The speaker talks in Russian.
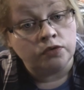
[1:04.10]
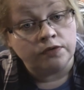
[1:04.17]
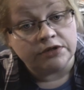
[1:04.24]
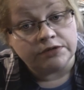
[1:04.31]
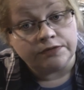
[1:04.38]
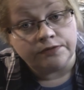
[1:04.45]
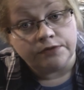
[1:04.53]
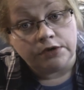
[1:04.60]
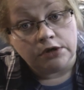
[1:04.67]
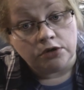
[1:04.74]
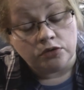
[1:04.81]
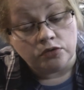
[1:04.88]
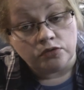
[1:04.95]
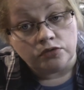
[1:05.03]
у вас в
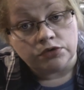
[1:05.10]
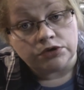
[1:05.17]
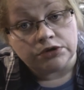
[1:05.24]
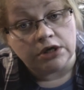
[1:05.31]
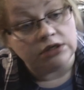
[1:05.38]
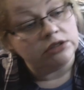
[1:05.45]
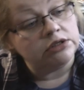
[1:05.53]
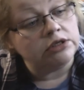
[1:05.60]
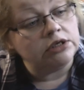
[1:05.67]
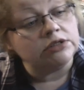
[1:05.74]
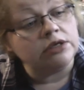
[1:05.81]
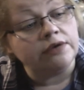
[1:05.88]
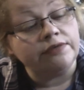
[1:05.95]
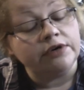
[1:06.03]
длину сядет.
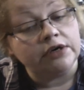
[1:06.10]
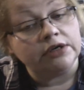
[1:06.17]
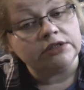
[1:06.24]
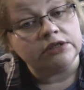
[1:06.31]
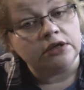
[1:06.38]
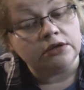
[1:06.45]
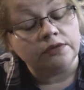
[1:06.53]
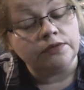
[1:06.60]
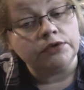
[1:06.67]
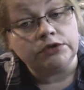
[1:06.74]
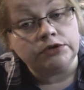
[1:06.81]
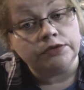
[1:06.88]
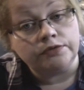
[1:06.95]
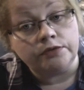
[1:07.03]
Если вы
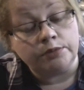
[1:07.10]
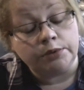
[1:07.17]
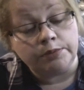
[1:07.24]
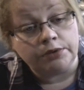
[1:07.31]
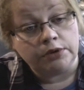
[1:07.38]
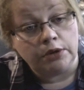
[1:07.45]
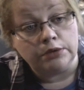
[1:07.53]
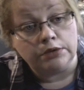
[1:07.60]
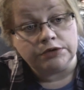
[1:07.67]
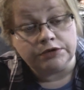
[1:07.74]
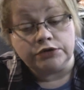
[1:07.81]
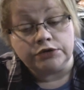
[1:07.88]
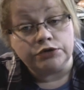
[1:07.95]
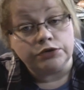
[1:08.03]
раскладываете его поперек,
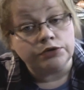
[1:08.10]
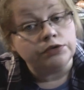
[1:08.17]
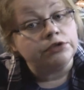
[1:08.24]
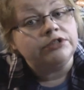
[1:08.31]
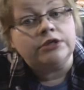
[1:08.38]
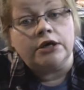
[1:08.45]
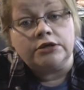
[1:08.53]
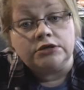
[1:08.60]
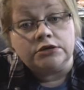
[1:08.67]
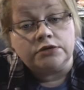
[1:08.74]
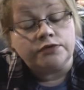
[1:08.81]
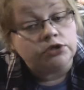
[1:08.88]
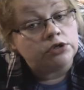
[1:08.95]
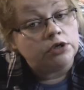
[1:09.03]
значит, он сядет
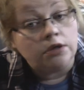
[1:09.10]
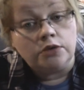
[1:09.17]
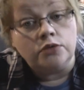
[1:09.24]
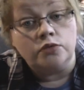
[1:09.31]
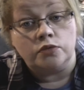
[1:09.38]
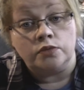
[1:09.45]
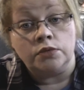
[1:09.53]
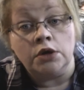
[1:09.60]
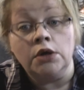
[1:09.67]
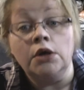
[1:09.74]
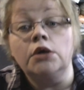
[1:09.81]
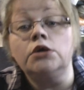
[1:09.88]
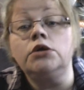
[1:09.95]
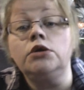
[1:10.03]
в ширину.
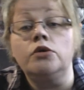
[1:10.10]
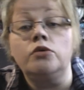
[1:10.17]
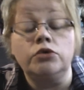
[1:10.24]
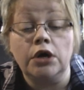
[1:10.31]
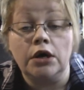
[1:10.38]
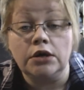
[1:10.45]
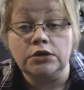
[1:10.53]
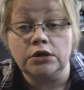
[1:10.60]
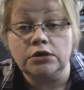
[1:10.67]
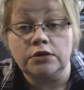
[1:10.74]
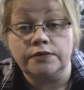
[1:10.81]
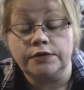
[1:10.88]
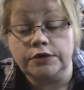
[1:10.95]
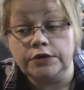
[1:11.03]
Никуда от
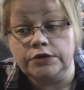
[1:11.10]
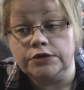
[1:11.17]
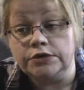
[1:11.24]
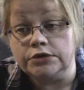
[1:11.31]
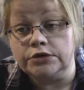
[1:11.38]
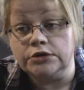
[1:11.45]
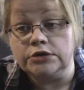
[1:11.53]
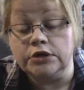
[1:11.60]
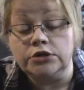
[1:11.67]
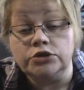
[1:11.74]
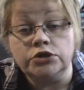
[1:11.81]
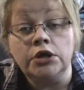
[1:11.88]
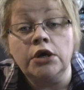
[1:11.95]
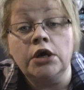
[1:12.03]
этого не деться.
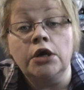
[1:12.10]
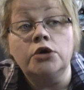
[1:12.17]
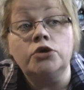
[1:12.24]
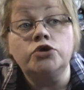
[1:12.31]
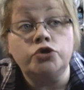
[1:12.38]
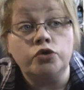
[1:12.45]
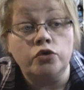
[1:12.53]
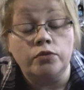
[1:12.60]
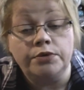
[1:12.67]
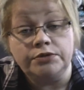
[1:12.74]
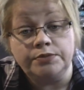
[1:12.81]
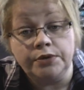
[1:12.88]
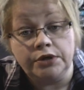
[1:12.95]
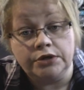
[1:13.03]
Значит, чтобы
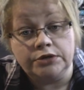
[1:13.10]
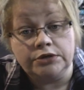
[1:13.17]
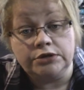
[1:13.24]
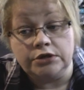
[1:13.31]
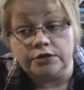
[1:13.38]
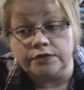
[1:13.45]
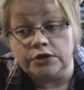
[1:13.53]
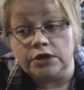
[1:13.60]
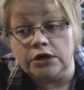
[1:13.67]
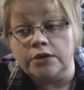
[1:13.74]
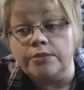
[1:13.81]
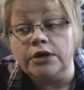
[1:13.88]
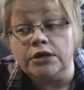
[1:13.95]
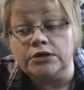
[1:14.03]
сбалансировать,
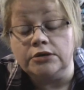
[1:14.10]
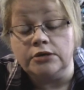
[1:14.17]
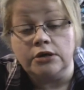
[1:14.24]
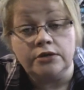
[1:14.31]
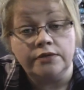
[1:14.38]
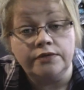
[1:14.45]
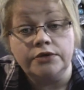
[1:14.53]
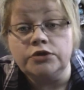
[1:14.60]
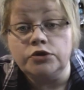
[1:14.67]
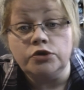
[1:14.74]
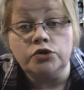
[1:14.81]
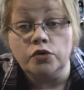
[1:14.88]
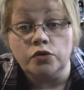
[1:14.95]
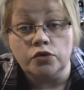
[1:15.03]
либо раскладывайте
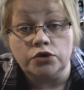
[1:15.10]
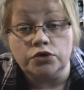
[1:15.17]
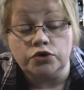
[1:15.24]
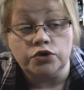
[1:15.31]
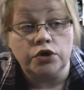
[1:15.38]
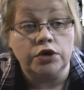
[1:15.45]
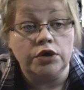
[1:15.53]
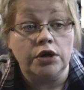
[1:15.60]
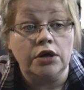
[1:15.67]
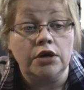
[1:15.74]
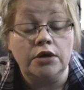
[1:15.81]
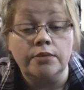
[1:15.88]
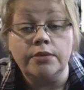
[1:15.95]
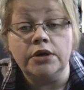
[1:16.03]
елочкой,
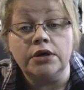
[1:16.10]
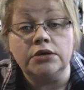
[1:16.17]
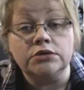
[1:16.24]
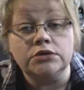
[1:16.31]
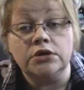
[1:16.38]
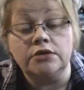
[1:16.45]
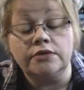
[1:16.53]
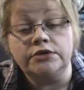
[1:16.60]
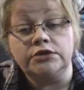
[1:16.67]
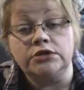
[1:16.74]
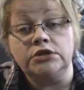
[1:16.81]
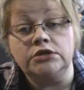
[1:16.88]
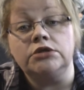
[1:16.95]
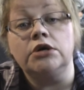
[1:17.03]
либо раскладывайте,
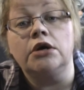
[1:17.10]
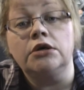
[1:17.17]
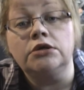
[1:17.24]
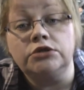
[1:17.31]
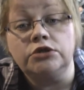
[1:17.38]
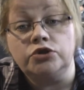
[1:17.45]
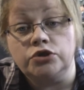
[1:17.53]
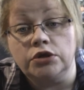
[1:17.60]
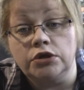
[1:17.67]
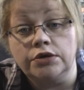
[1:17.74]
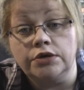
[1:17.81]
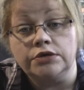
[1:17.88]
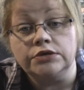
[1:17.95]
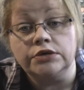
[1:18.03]
есть
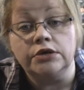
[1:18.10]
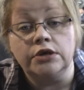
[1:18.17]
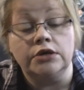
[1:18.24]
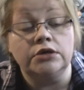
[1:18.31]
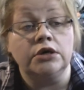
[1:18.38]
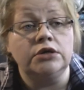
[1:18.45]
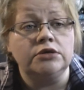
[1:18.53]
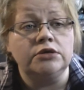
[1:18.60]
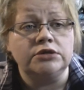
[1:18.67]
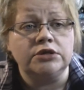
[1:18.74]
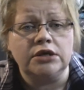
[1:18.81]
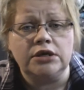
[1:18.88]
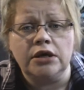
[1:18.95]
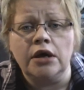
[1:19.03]
хаотичная раскладка, есть
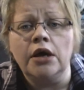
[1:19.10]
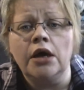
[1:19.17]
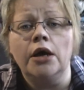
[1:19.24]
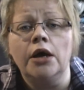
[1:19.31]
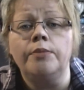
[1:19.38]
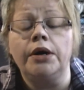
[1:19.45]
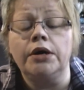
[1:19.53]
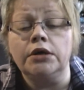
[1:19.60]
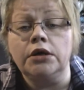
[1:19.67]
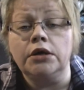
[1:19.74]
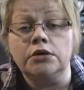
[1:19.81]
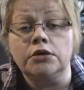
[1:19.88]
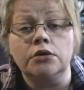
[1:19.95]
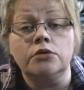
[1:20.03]
всякие
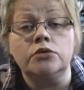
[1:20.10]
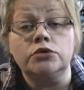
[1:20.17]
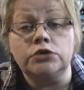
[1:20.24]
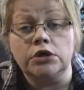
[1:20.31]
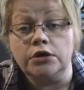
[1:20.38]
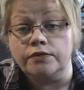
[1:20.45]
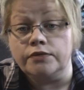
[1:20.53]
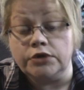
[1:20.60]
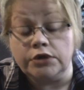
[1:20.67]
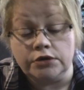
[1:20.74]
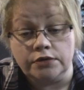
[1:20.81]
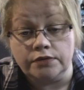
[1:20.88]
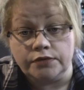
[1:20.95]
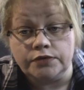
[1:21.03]
паркеты, козлики, вот
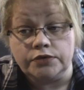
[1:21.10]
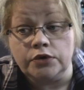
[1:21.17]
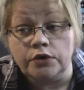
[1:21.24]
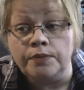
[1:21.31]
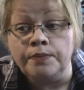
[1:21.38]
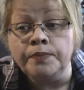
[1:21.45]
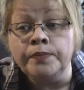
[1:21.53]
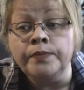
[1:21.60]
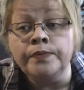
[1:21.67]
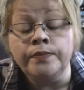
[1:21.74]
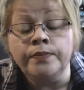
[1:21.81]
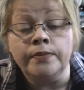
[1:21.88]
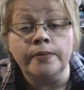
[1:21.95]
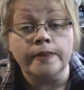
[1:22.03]
это вот все
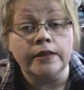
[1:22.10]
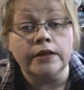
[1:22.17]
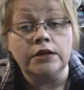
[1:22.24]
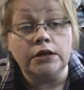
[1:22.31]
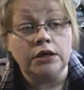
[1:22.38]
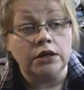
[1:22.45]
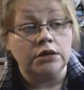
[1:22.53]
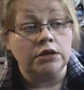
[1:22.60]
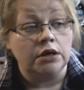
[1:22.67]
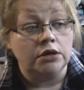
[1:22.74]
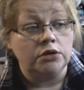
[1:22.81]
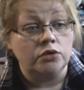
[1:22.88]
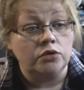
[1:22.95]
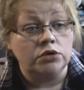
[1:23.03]
не
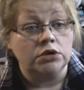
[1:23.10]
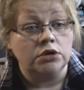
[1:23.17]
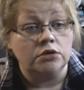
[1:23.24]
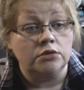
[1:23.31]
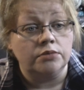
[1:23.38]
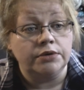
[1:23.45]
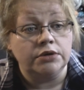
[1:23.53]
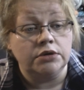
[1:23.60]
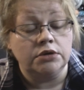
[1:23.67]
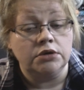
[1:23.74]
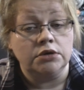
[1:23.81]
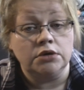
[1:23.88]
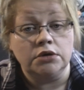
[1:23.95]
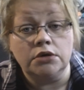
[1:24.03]
дает как
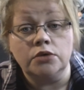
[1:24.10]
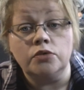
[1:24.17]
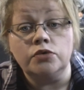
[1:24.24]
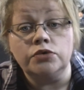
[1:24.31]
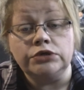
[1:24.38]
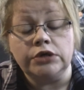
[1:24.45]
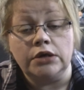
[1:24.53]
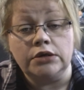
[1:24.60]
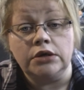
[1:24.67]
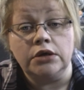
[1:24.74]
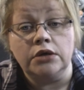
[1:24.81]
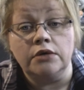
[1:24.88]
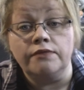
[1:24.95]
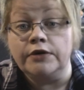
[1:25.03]
бы
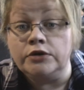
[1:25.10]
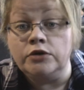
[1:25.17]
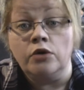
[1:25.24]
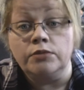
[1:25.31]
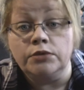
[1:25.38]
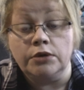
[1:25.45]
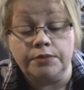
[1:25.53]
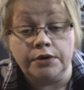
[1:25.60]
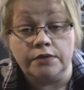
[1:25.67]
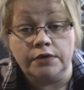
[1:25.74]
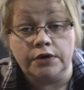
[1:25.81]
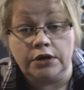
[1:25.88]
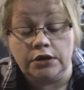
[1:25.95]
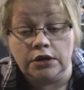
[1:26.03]
усадки в одном
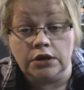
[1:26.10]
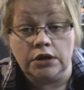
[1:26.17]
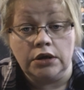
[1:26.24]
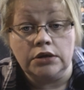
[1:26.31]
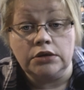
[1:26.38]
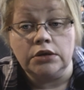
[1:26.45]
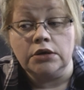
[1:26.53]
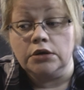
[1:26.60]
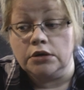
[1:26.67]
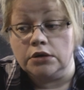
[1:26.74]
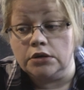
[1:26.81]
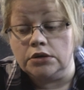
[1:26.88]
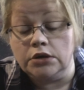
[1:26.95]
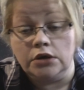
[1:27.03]
направлении.
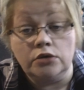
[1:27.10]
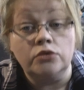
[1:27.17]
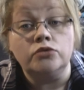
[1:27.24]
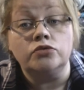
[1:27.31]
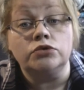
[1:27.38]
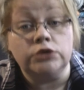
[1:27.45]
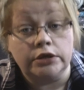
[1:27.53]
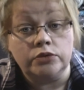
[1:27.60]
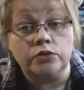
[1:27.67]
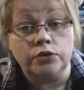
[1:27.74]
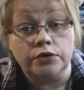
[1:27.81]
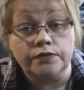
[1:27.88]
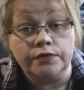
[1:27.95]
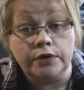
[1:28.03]
Это дает
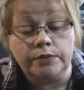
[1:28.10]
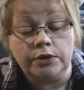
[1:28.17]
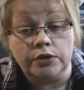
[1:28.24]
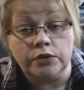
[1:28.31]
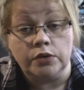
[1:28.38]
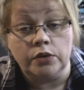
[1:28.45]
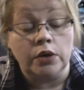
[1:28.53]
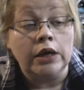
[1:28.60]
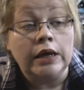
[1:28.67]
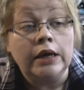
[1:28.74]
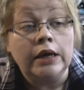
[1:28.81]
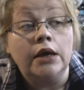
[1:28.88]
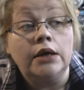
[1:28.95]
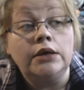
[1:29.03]
усадку равномерную.
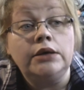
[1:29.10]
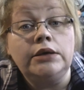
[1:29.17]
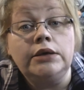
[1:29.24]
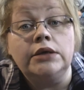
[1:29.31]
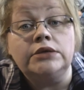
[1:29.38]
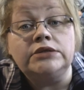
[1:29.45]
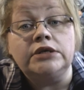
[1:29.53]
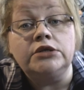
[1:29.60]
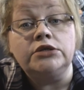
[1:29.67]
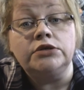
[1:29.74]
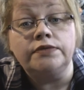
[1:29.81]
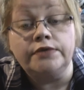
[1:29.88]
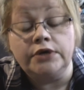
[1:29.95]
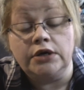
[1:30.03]
Если
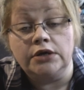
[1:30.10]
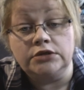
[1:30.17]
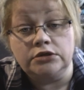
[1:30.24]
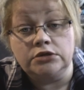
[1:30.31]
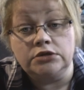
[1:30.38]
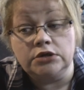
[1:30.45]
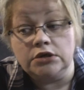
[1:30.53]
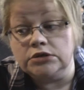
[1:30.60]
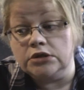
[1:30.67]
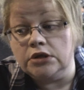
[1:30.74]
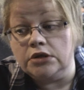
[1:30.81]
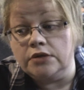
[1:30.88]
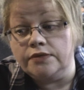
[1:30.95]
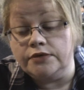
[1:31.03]
же вы хотите
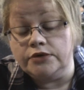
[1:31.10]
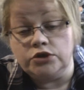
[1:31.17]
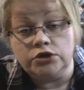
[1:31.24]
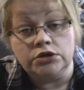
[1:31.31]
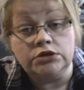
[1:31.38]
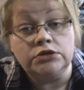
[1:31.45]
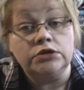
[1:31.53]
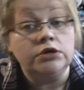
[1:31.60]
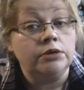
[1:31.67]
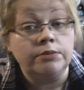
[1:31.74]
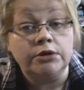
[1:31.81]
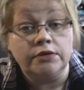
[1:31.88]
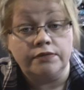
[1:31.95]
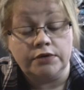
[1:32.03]
раскладывать шерсть
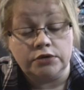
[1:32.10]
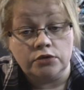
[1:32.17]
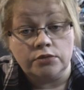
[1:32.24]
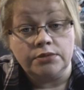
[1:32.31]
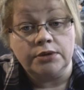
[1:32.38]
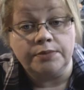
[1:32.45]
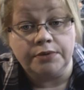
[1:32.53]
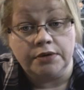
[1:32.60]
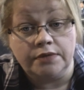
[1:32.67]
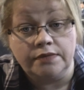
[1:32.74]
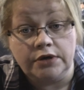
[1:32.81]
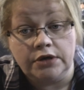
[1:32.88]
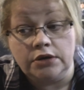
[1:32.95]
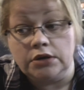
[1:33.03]
именно в одном
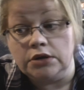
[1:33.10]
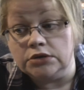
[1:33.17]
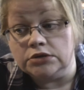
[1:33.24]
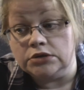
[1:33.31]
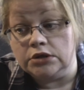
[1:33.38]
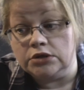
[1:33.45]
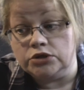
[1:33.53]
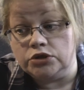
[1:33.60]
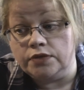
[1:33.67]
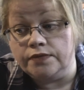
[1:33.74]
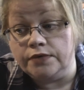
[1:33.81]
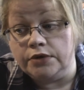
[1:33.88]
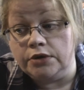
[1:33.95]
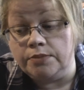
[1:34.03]
направлении, значит
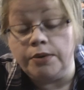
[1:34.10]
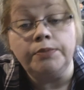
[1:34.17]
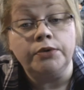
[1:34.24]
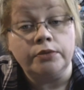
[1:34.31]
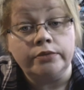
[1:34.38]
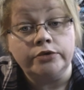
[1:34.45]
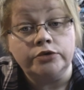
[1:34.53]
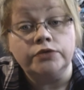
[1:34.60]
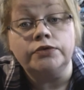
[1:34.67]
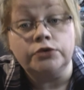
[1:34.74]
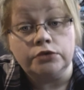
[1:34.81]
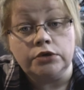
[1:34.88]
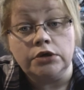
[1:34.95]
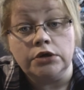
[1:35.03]
вы попробуйте
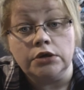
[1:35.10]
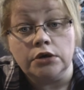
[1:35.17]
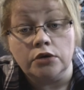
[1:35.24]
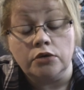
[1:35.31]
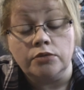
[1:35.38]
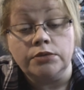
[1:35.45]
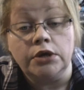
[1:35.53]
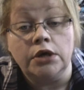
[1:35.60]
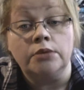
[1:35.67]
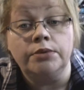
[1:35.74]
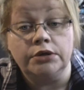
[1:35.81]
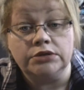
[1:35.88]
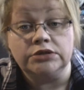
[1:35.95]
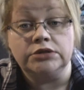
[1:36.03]
все-таки на каком-то
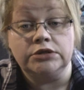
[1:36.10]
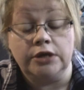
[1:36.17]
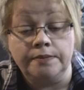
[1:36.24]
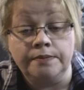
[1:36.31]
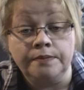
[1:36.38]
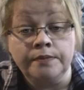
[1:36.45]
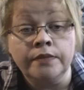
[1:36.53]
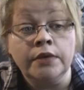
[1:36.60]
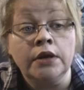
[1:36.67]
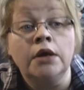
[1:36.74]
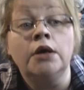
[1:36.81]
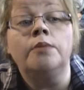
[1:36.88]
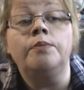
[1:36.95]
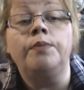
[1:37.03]
образце,
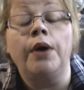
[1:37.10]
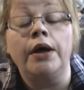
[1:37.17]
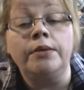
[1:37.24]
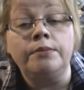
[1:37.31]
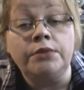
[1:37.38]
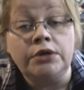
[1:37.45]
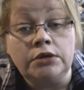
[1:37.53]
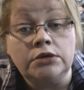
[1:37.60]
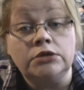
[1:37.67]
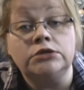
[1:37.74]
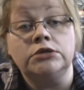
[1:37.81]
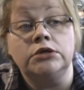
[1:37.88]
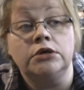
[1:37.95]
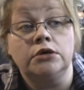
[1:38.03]

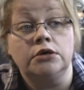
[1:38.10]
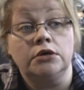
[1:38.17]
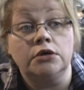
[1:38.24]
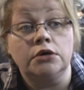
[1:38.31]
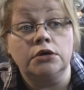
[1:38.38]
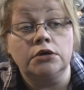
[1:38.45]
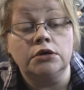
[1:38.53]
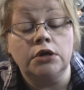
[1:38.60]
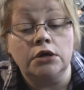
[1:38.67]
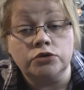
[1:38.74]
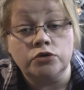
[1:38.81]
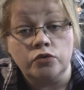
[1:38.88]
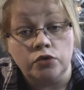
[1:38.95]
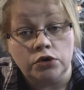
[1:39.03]
поймите,
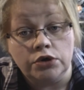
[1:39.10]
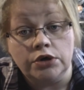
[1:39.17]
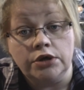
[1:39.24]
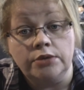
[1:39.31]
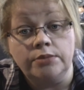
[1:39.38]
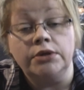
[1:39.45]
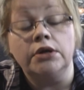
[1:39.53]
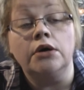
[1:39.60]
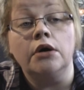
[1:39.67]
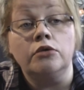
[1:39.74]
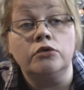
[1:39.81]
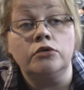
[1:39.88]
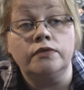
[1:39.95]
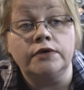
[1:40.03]
насколько именно,
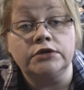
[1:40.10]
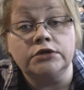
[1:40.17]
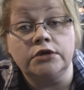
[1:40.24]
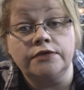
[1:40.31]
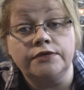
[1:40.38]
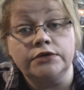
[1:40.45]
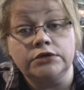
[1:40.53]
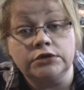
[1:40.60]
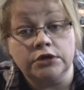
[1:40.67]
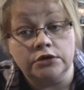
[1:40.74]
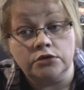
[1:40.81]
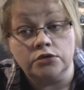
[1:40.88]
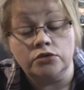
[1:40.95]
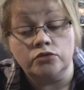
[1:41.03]
какой у вас
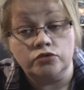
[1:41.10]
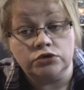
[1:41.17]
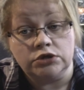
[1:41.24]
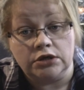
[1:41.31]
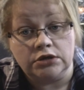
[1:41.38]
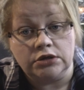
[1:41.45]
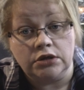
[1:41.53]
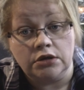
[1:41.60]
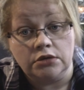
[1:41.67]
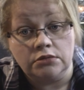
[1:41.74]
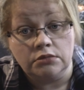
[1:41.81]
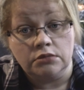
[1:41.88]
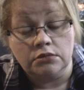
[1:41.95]
коэффициент усадки,